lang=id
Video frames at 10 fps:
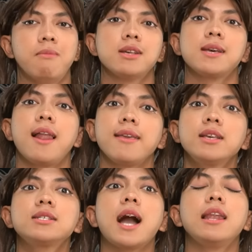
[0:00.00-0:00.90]

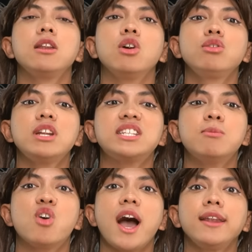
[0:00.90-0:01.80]
Masalahnya sekali lo itu udah
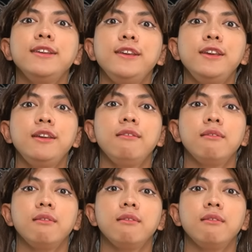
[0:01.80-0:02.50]
seribu kali.